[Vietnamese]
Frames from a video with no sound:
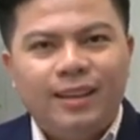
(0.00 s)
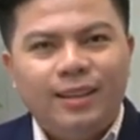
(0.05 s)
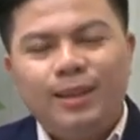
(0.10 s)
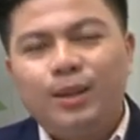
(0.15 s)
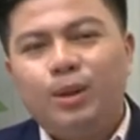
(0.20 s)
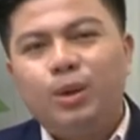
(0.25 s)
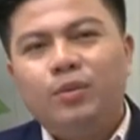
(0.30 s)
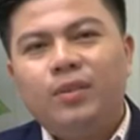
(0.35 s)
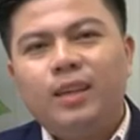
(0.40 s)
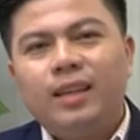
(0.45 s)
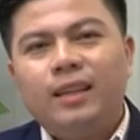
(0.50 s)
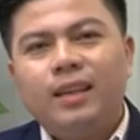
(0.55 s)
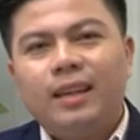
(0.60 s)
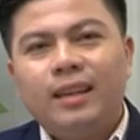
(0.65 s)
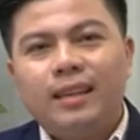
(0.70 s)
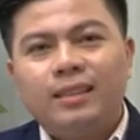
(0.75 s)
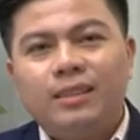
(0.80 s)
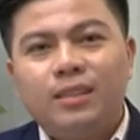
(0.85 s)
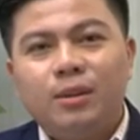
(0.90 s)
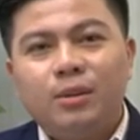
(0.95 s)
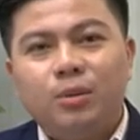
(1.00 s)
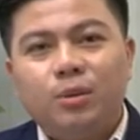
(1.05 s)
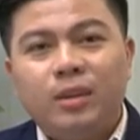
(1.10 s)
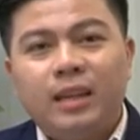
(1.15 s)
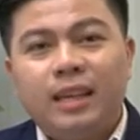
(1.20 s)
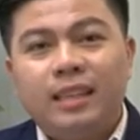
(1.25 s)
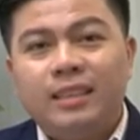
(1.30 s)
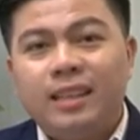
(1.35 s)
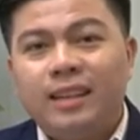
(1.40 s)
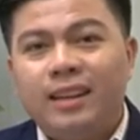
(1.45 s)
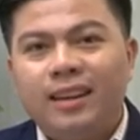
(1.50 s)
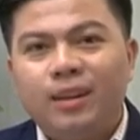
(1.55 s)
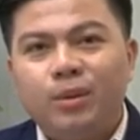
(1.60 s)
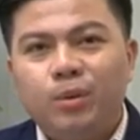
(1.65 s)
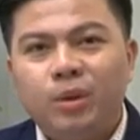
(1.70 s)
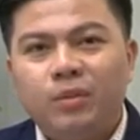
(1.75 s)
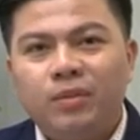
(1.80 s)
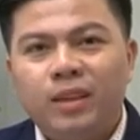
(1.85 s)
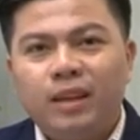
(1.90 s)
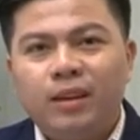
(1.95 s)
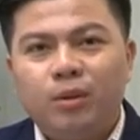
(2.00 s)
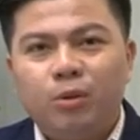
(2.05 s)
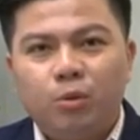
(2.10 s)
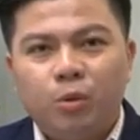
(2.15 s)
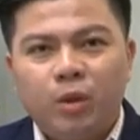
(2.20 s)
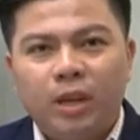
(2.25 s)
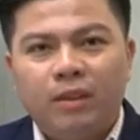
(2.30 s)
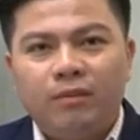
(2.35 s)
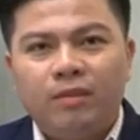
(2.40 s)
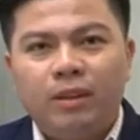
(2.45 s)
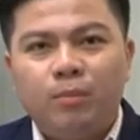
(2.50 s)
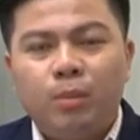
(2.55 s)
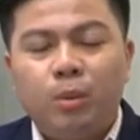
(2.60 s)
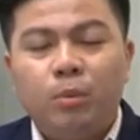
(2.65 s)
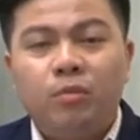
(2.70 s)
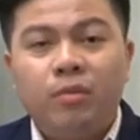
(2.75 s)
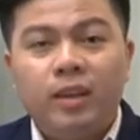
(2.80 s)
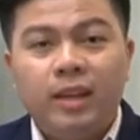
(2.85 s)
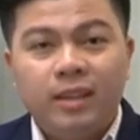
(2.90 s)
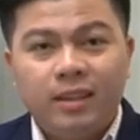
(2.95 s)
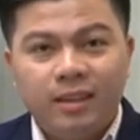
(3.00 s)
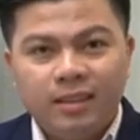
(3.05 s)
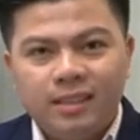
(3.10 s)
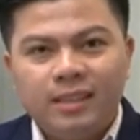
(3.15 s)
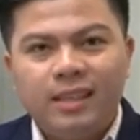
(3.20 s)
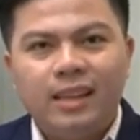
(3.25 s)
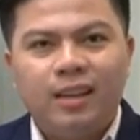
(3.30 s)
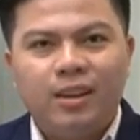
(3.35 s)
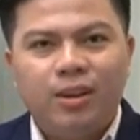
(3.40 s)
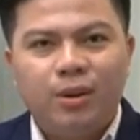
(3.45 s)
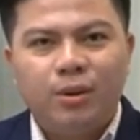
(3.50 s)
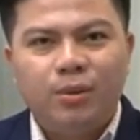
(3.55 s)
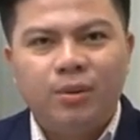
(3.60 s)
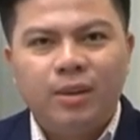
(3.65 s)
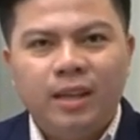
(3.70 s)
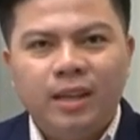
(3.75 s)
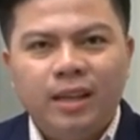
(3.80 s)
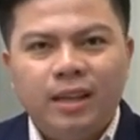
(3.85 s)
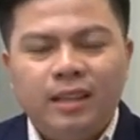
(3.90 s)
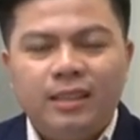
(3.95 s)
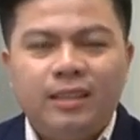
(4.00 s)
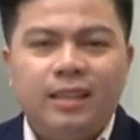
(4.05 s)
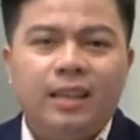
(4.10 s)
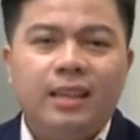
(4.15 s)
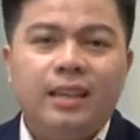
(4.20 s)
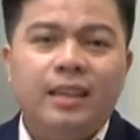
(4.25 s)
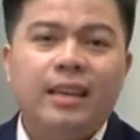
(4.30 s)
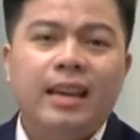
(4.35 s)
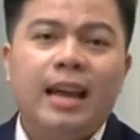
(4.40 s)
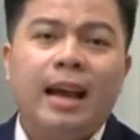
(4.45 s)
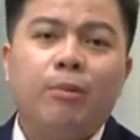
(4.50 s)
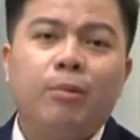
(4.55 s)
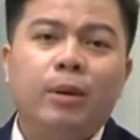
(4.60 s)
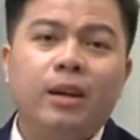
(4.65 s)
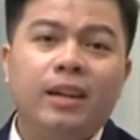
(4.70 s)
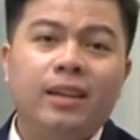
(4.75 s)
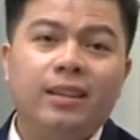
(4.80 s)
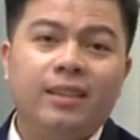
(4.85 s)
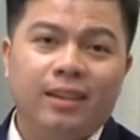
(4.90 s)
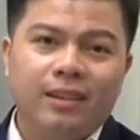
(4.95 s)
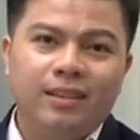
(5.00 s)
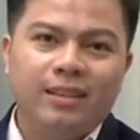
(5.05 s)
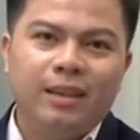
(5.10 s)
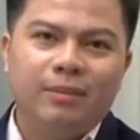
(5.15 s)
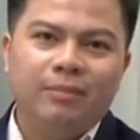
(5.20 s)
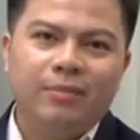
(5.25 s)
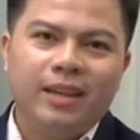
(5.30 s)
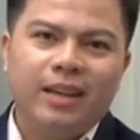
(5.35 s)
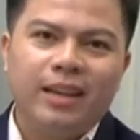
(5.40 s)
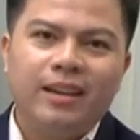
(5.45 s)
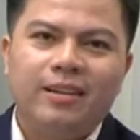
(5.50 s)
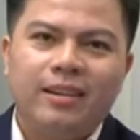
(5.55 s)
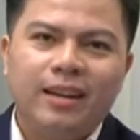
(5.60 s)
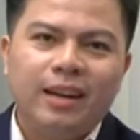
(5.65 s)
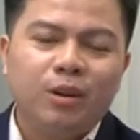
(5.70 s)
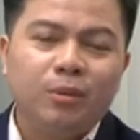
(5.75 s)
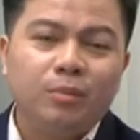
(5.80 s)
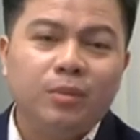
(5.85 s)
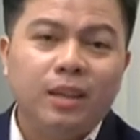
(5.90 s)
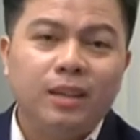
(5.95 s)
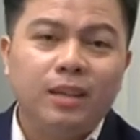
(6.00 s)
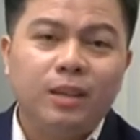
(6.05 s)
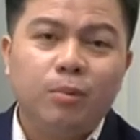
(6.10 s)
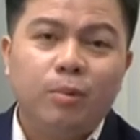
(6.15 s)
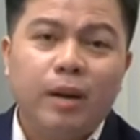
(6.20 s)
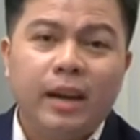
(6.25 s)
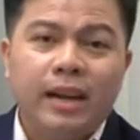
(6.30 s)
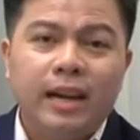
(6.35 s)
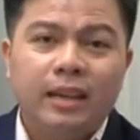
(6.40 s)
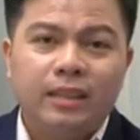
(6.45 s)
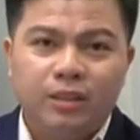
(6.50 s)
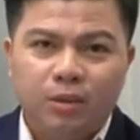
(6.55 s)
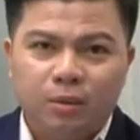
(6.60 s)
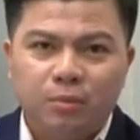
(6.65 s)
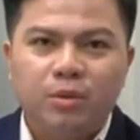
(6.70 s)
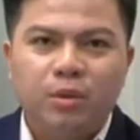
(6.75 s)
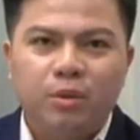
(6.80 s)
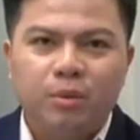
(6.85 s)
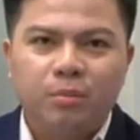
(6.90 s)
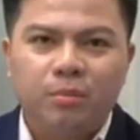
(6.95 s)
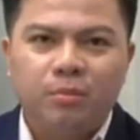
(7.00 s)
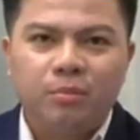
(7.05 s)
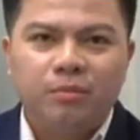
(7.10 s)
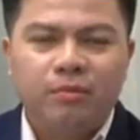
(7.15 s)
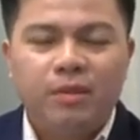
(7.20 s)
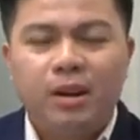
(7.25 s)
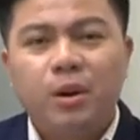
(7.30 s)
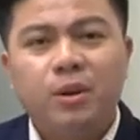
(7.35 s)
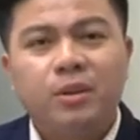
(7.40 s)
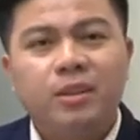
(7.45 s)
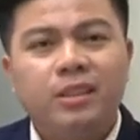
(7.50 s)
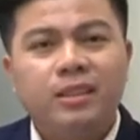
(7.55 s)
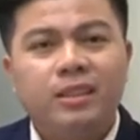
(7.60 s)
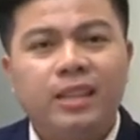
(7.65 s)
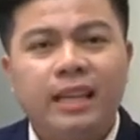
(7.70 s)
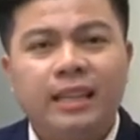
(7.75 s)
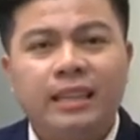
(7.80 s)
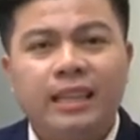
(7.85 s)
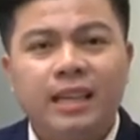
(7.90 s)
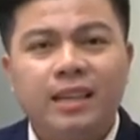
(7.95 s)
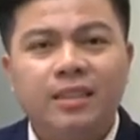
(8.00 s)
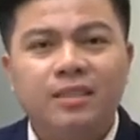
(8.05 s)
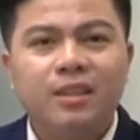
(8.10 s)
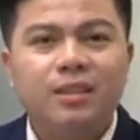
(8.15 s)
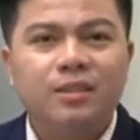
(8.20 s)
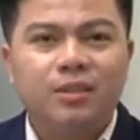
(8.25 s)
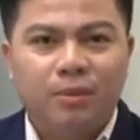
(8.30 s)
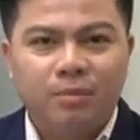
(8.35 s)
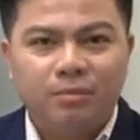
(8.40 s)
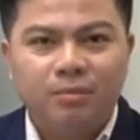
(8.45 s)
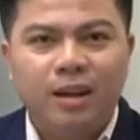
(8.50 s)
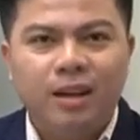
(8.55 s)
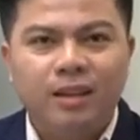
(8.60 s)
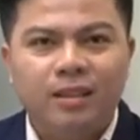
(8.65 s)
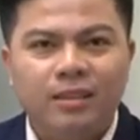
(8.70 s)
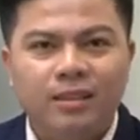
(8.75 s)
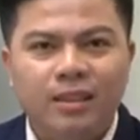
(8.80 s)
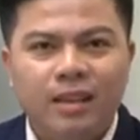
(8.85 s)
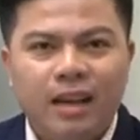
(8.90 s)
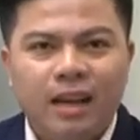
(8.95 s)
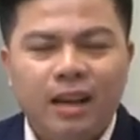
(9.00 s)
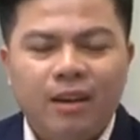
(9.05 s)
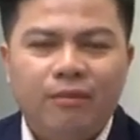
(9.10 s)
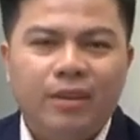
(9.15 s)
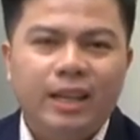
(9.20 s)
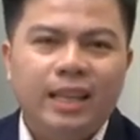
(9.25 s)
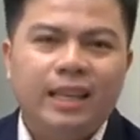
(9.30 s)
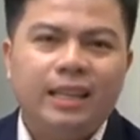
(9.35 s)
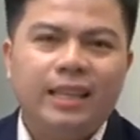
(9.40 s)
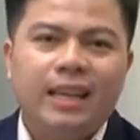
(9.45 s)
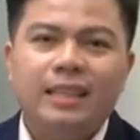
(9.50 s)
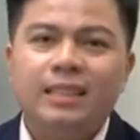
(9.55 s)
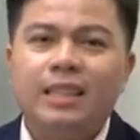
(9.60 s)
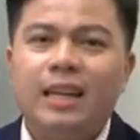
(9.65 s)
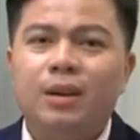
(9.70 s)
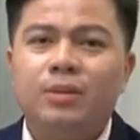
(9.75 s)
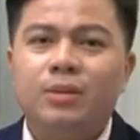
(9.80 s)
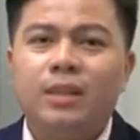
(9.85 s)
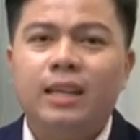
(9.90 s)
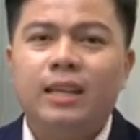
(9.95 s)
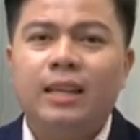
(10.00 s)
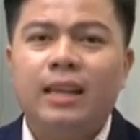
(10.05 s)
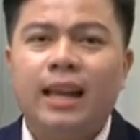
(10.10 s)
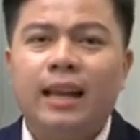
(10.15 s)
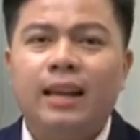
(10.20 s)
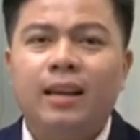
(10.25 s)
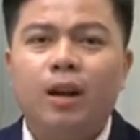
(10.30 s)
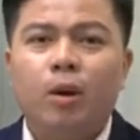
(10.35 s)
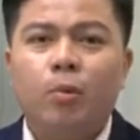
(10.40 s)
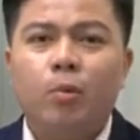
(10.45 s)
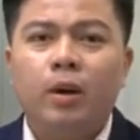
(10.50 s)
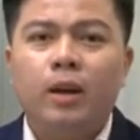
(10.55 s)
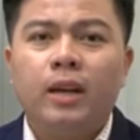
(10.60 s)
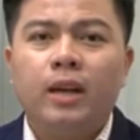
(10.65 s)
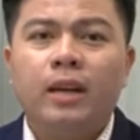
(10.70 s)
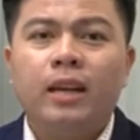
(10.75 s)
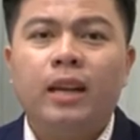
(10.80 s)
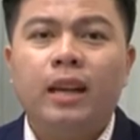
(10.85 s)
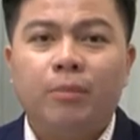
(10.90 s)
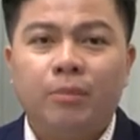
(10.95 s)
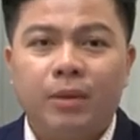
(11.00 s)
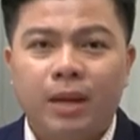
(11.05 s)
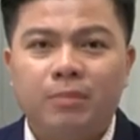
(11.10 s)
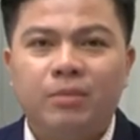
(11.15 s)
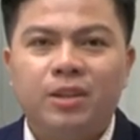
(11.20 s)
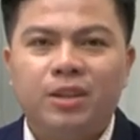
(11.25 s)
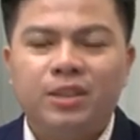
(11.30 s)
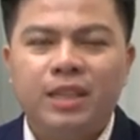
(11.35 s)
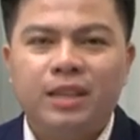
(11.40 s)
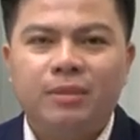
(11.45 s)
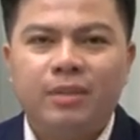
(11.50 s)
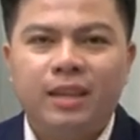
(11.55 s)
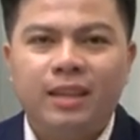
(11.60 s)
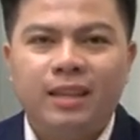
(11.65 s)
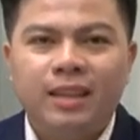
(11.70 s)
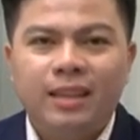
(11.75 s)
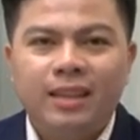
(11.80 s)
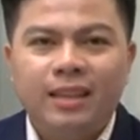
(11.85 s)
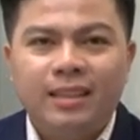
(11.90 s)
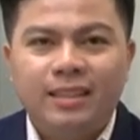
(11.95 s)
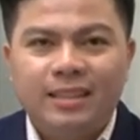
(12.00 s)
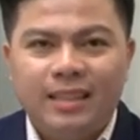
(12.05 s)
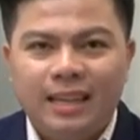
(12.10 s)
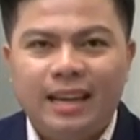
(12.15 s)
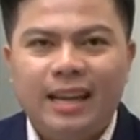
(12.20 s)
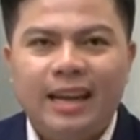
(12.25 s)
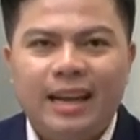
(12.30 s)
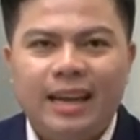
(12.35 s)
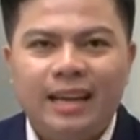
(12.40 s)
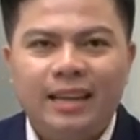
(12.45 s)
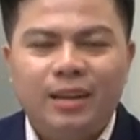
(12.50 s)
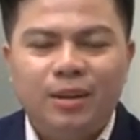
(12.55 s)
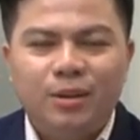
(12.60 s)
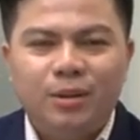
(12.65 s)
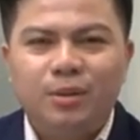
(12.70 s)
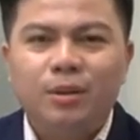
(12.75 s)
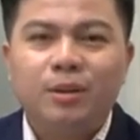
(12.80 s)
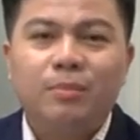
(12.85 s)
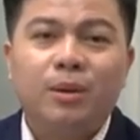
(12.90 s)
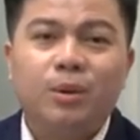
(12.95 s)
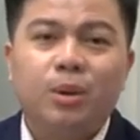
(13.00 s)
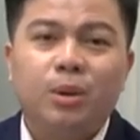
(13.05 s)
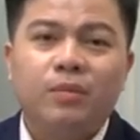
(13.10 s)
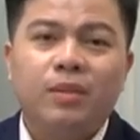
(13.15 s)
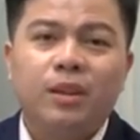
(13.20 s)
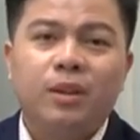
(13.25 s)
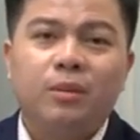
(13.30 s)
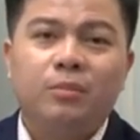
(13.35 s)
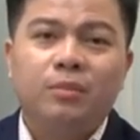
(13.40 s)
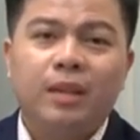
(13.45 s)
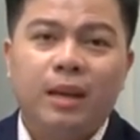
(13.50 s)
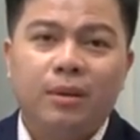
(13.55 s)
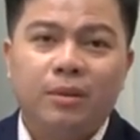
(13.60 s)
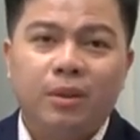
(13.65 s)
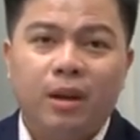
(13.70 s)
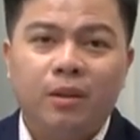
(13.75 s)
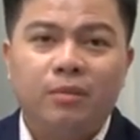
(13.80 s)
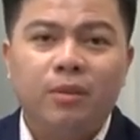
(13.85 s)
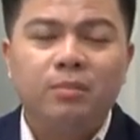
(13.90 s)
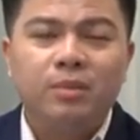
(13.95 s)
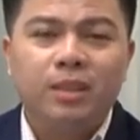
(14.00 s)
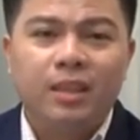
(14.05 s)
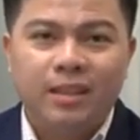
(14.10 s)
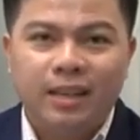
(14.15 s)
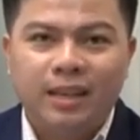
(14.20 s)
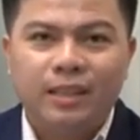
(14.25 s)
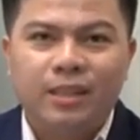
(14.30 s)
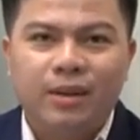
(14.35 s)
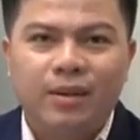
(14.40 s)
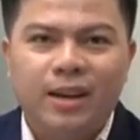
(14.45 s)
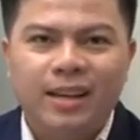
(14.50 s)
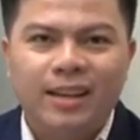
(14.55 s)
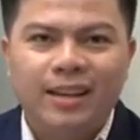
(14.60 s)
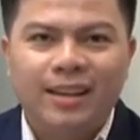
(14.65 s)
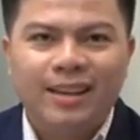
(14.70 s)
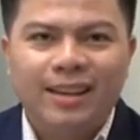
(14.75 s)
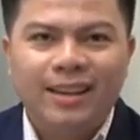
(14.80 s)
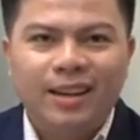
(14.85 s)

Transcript: Thưa quý vị, Diễn đàn CEO tuần này sẽ gửi đến quý vị câu chuyện về một vị nữ CEO. Chị đã quyết định khởi nghiệp khi được các công ty nước ngoài đang trọng dụng và con đường thăng tiến rất rộng mở. Vậy thì tại sao chị lại có quyết định lập nghiệp cho riêng mình? Chị là ai? Chúng tôi mời quý vị cùng theo dõi phóng sự ngay sau đây.